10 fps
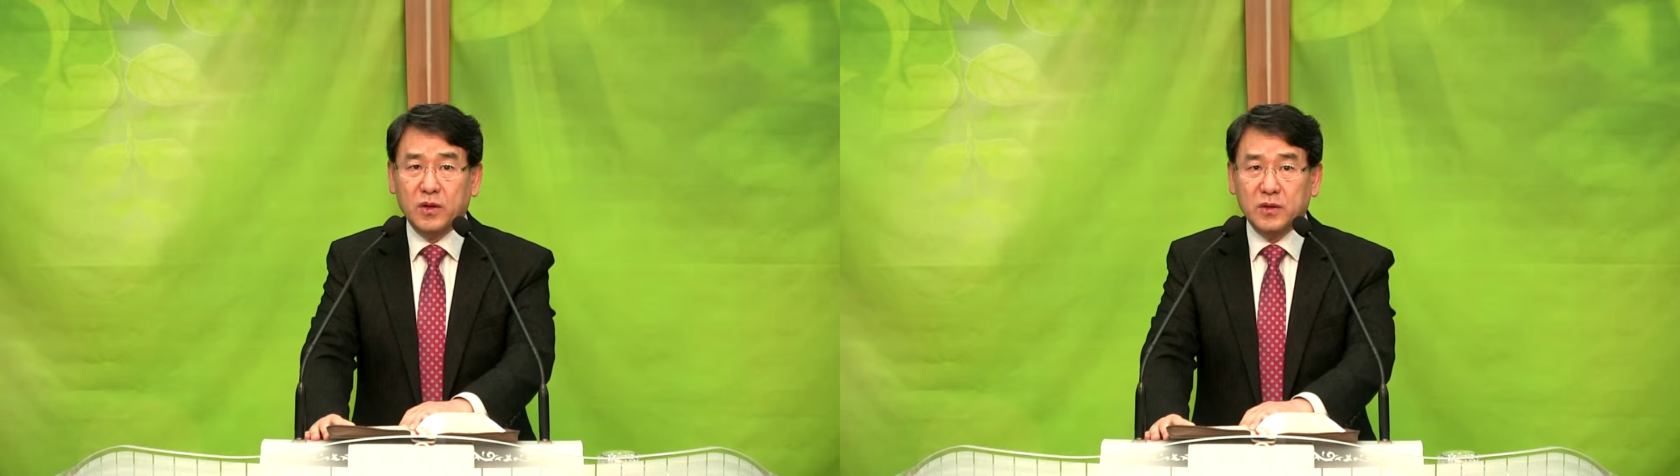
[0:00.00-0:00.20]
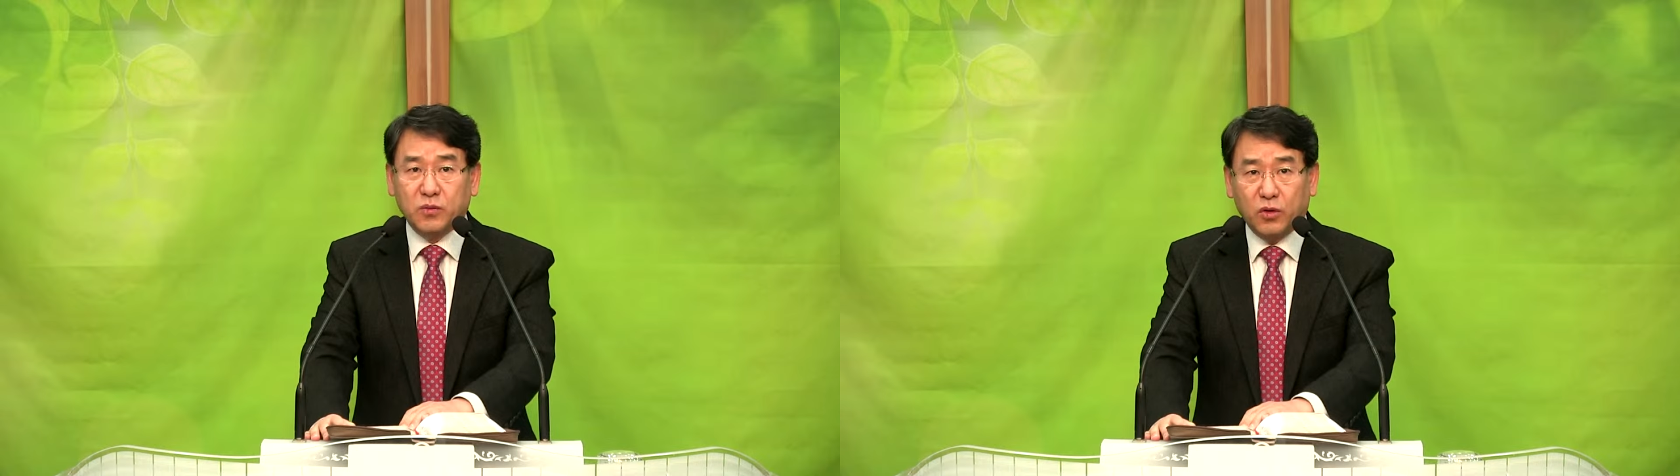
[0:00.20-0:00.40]

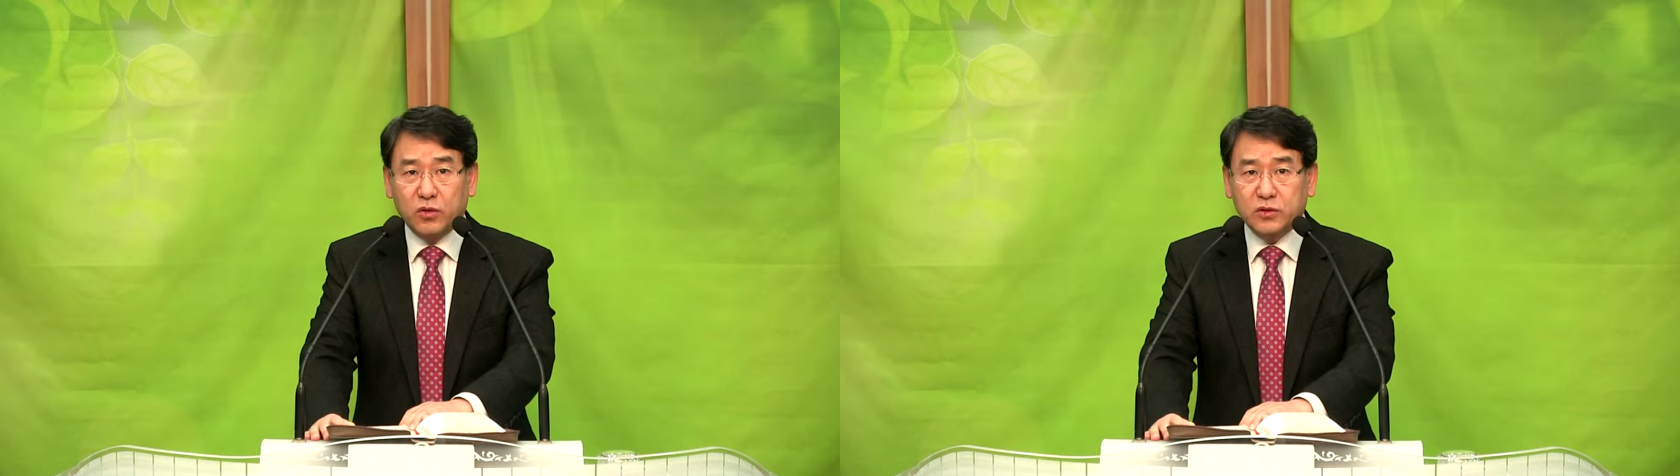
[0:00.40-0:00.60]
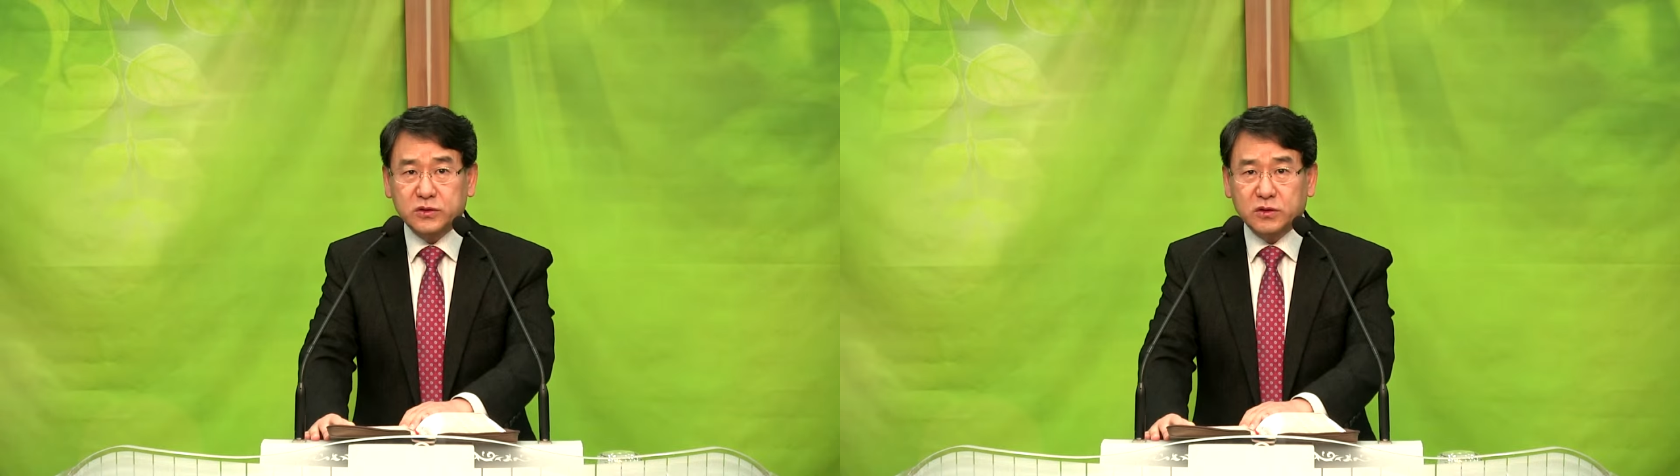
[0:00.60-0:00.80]

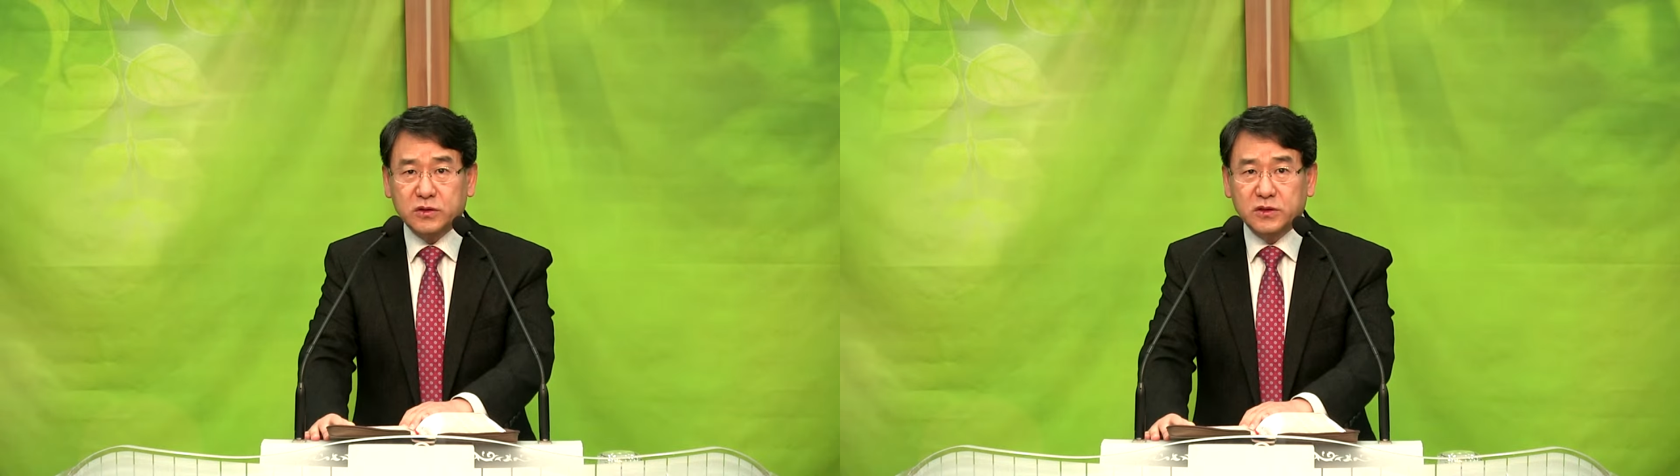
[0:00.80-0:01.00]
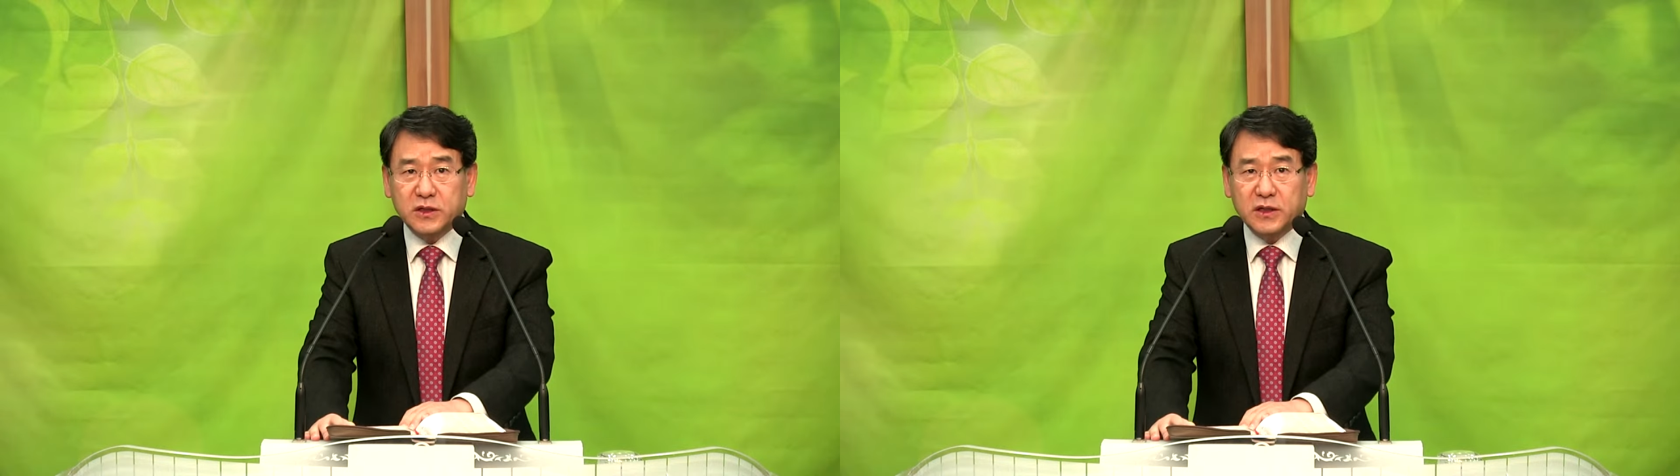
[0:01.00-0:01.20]
모르고서
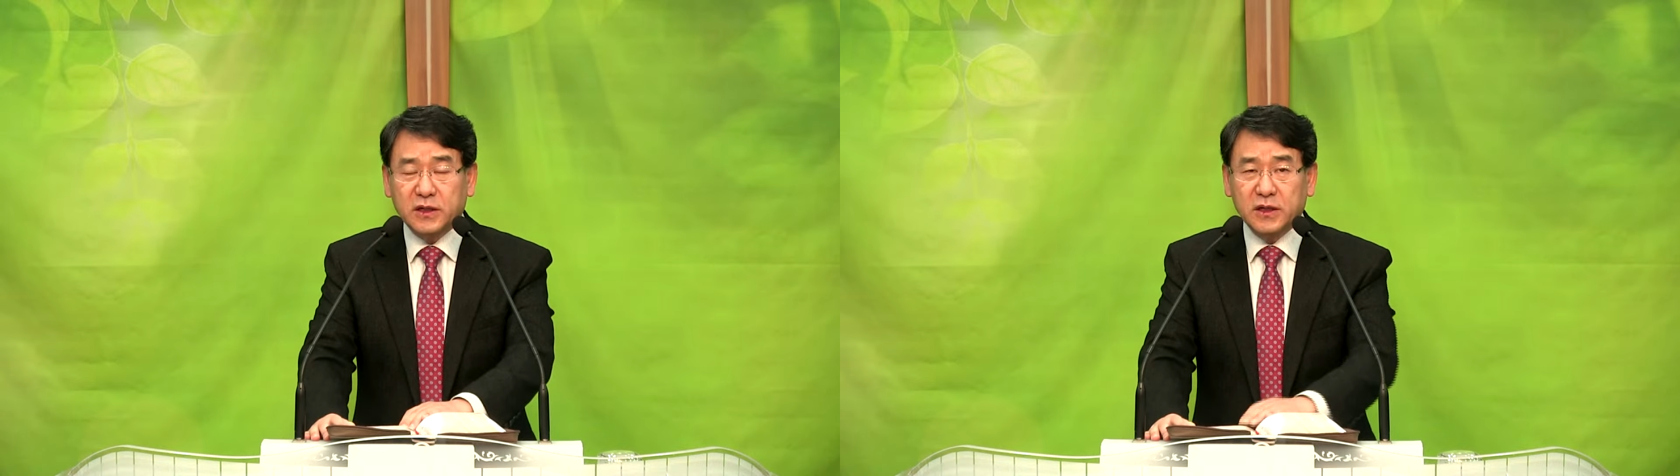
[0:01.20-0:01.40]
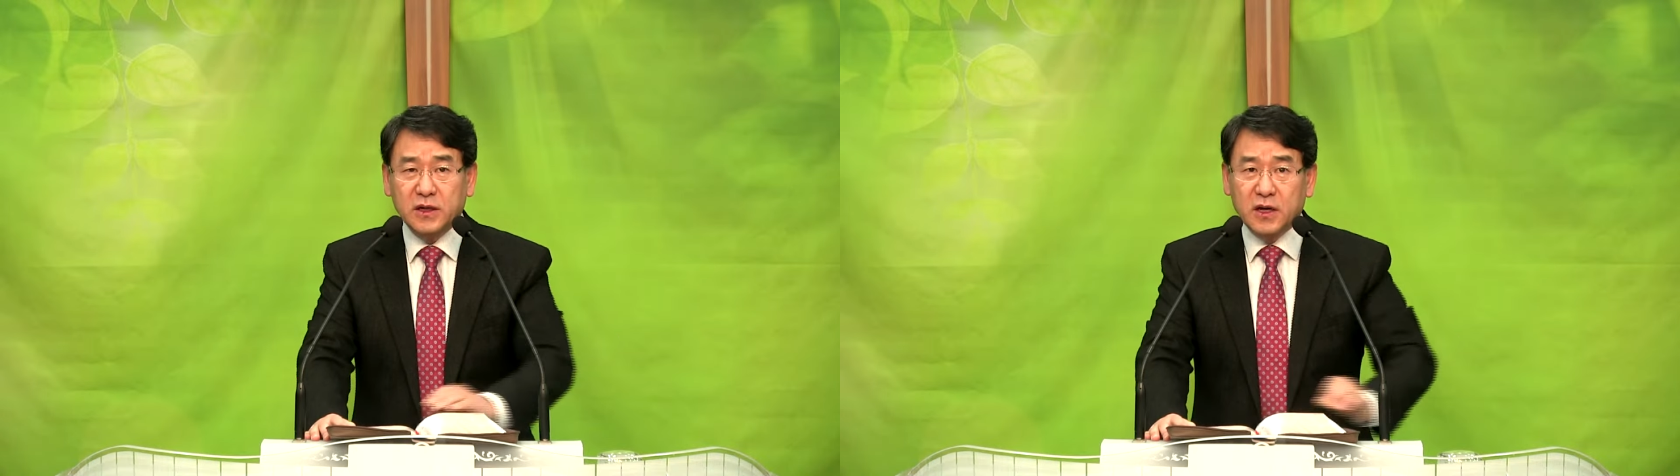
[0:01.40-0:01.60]
그렇게